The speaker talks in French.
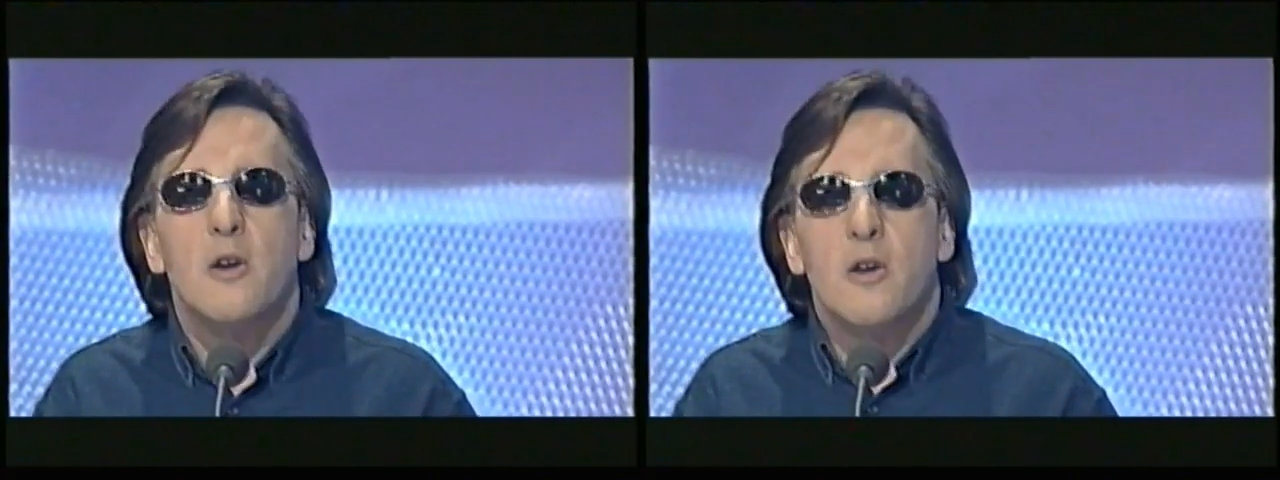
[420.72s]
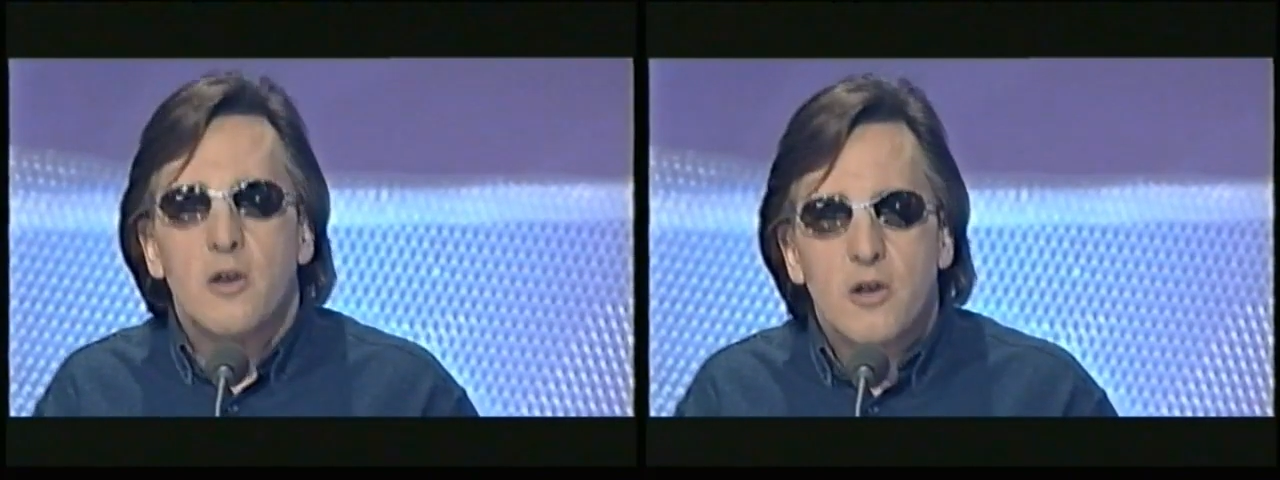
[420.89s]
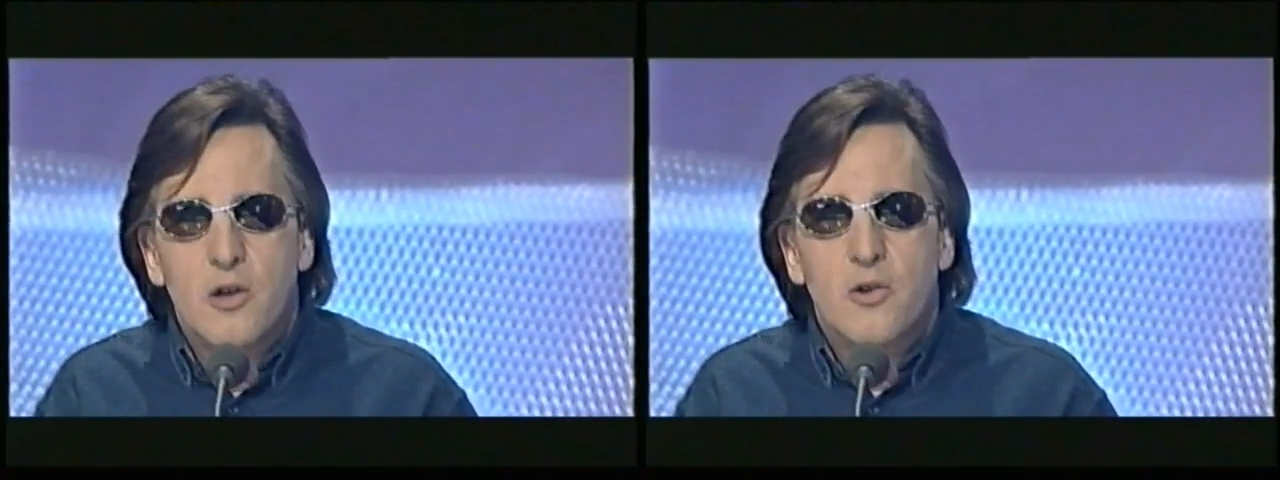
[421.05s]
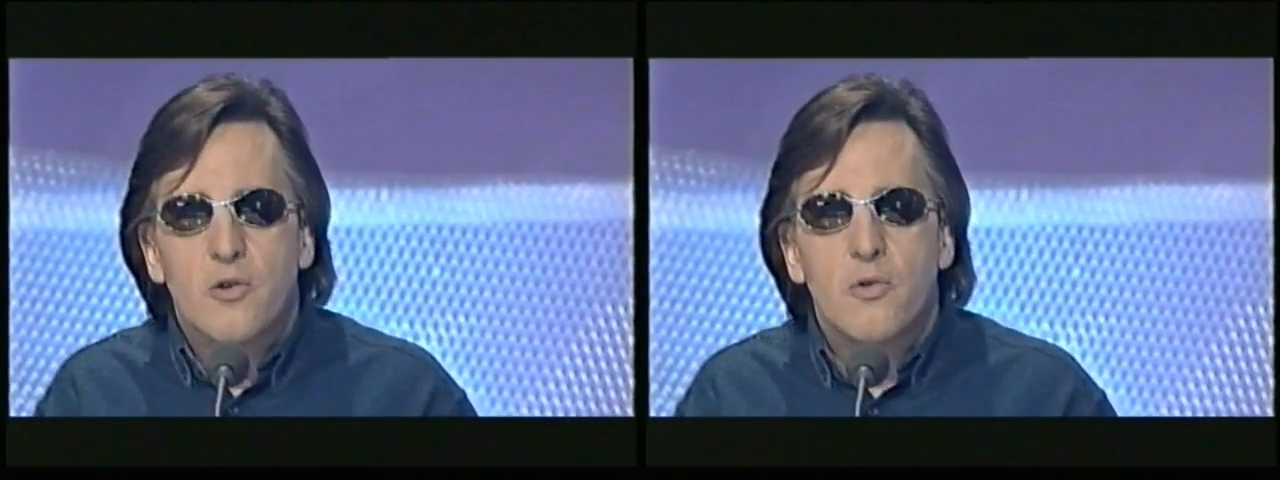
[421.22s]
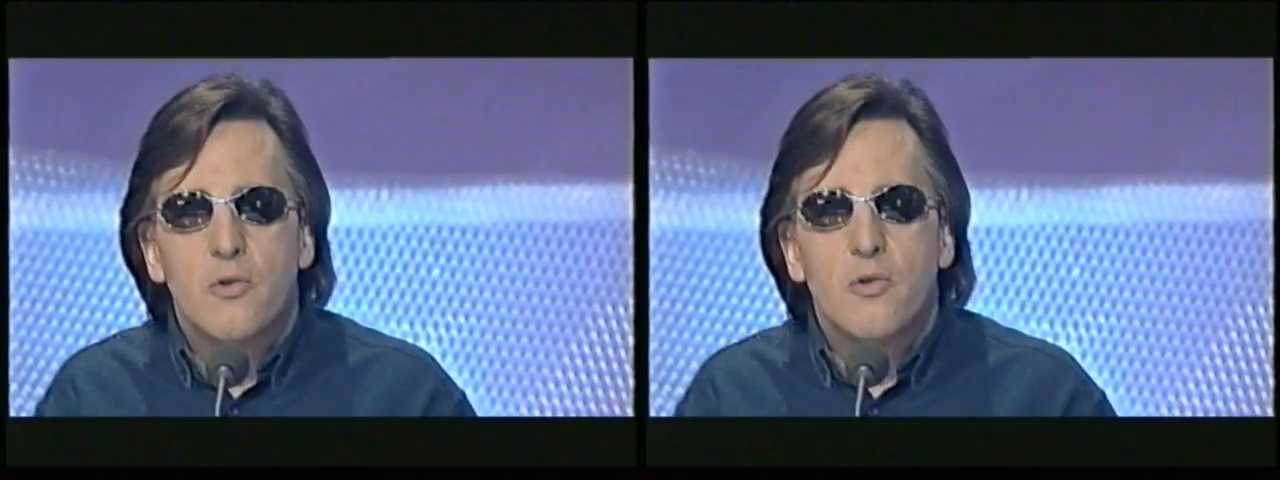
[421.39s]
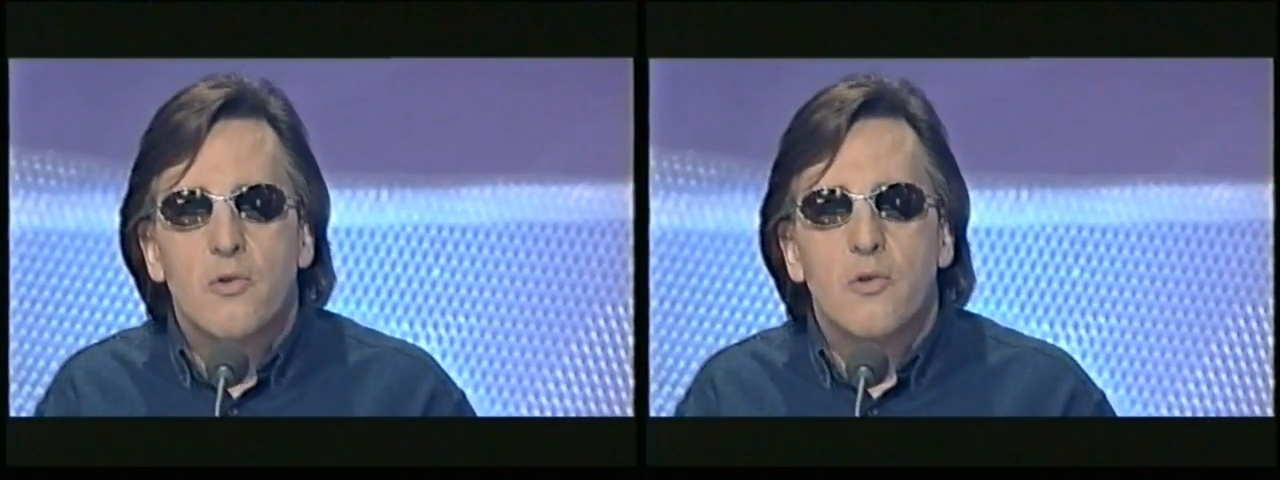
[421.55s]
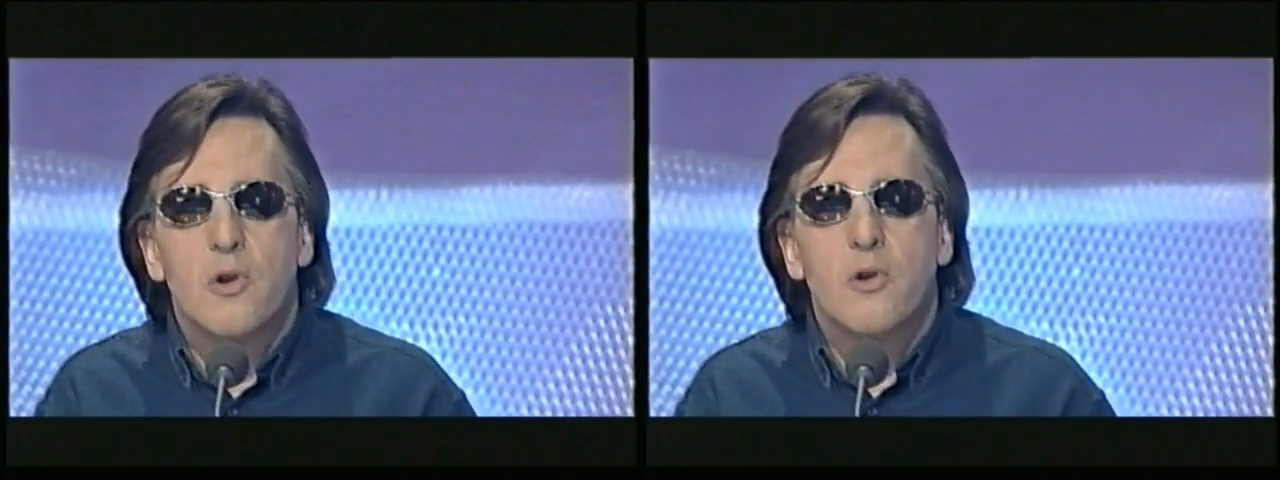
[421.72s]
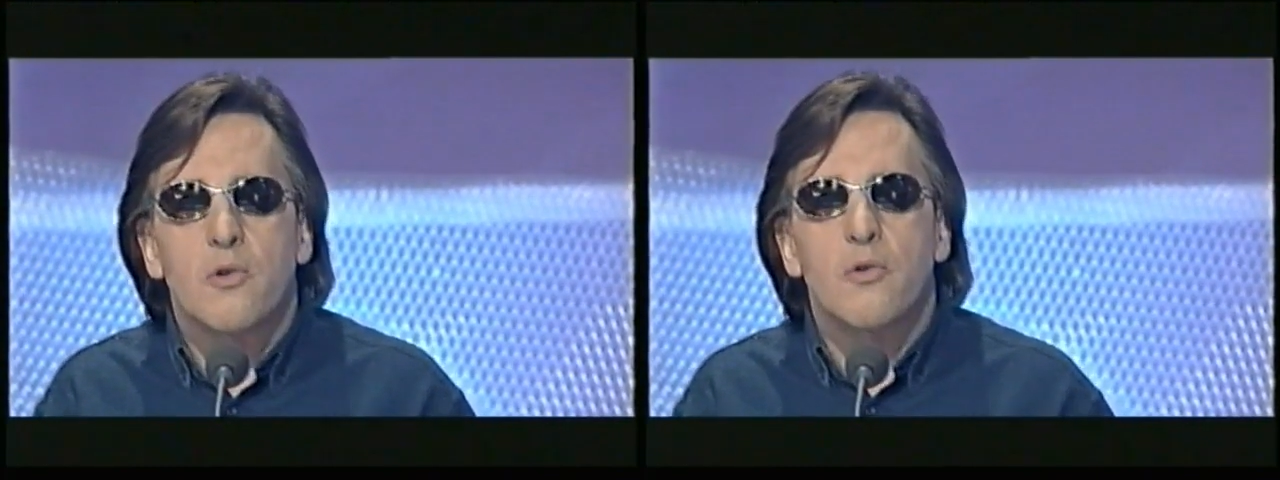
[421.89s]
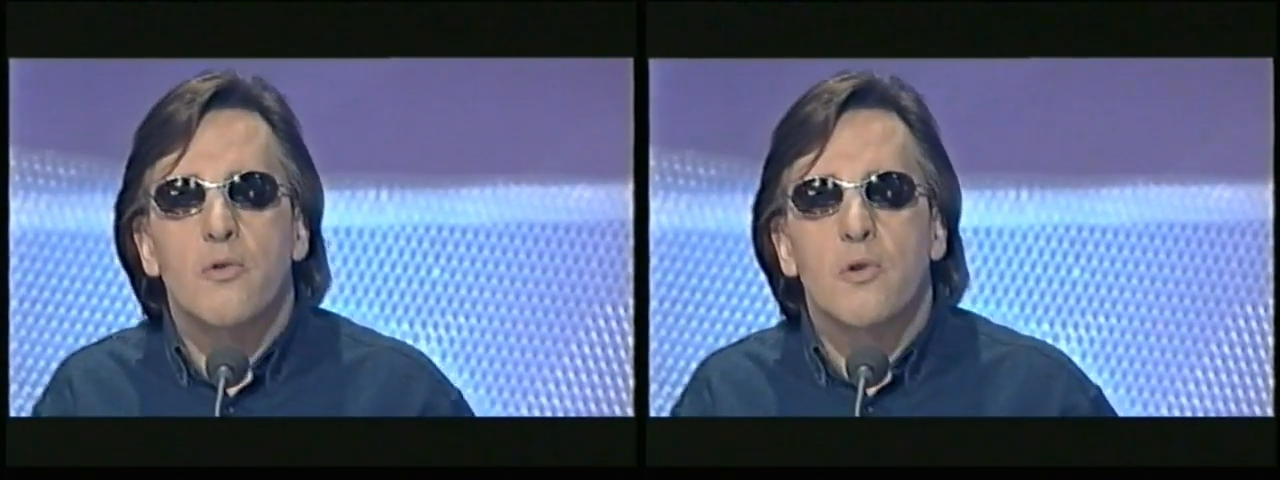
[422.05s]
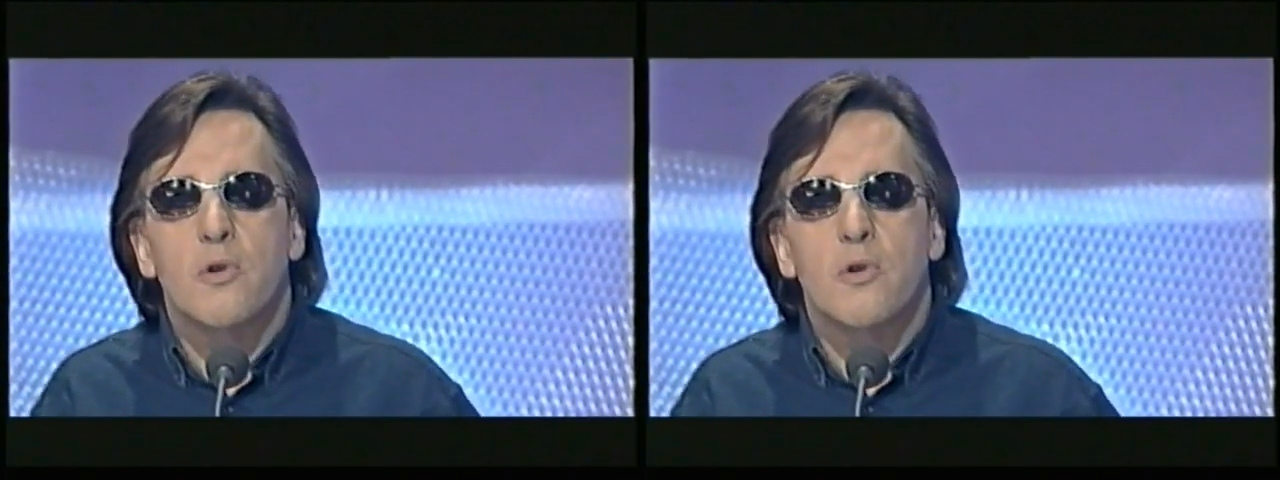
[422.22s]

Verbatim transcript: et que, que,